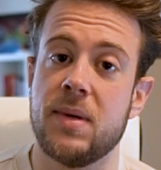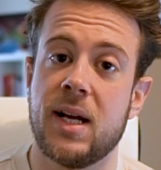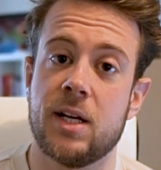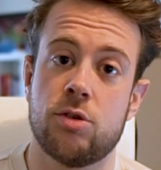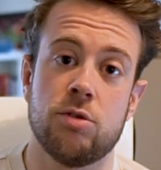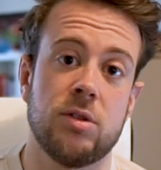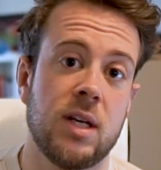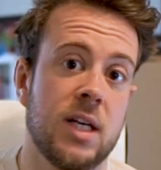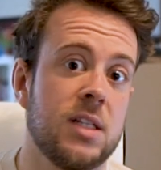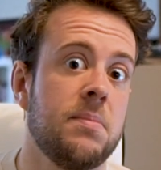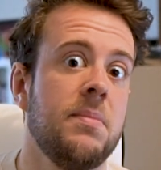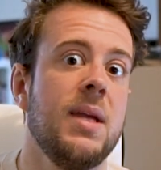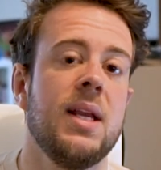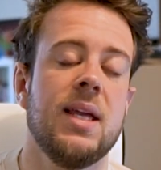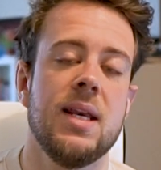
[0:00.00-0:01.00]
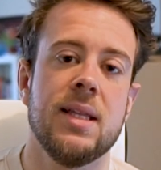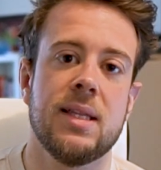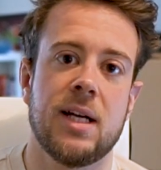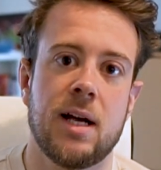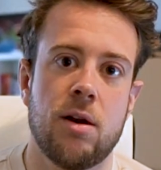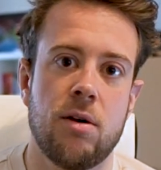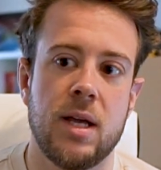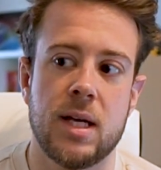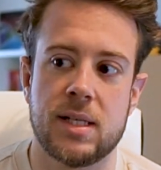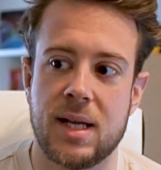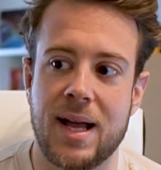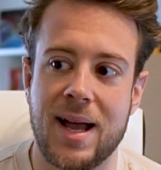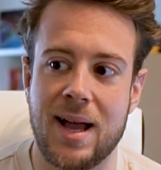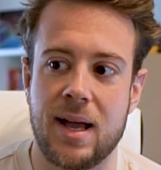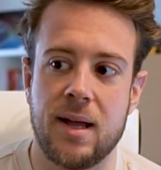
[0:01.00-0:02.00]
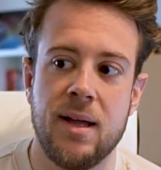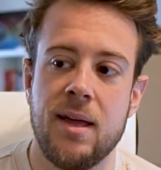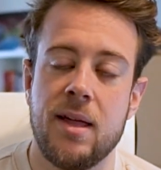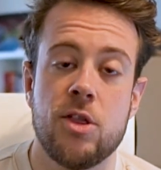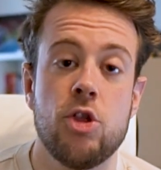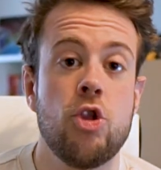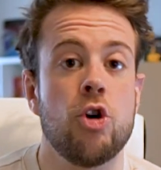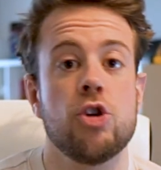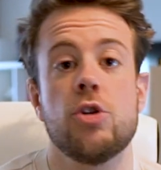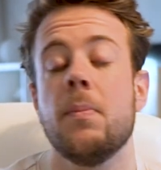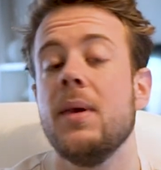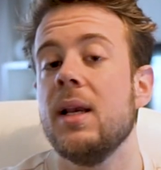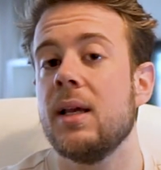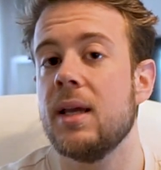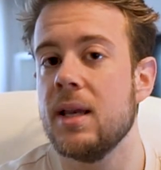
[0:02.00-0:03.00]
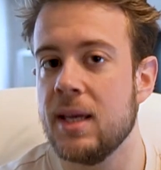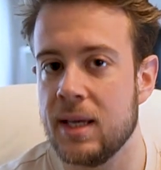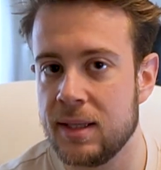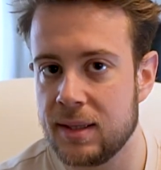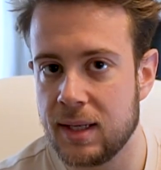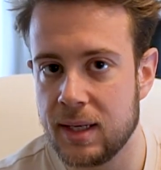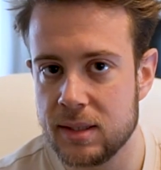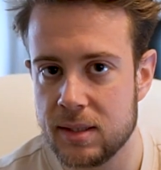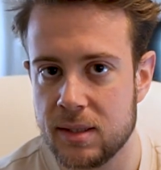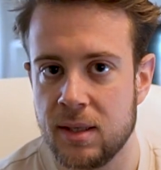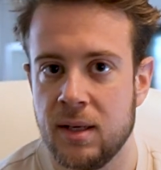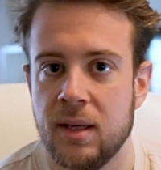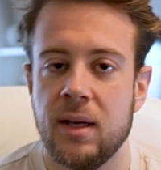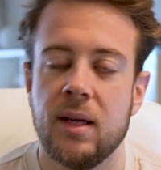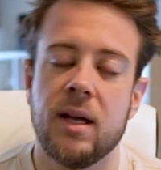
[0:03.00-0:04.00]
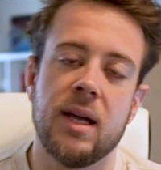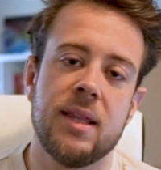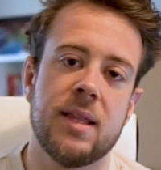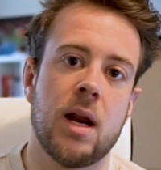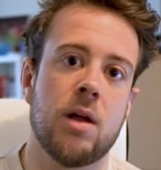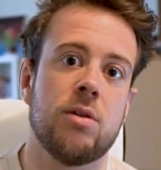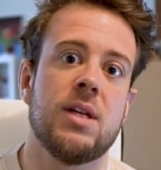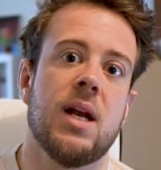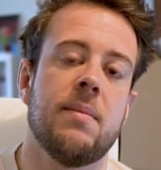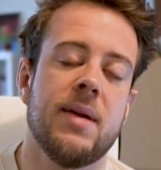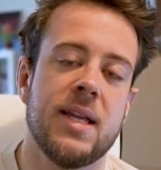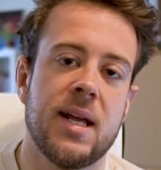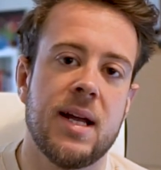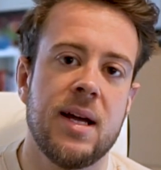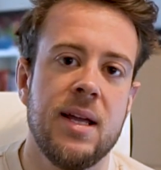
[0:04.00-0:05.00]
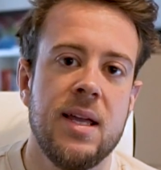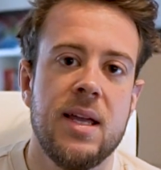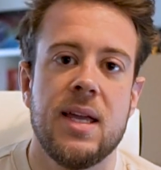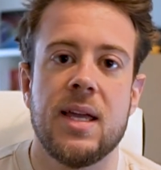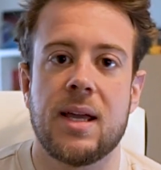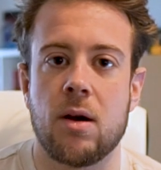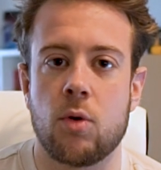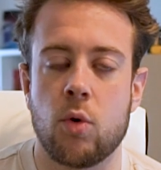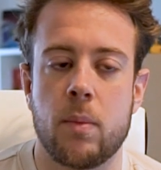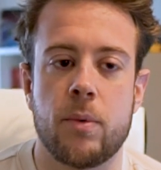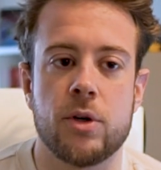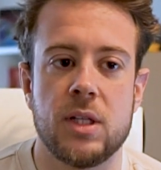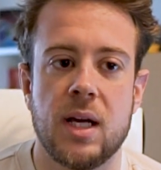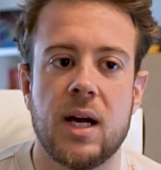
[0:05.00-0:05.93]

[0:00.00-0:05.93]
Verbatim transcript: mi caso, 3.500 calorías a 2.500 ¿eh? de la noche a la mañana y que el cuerpo os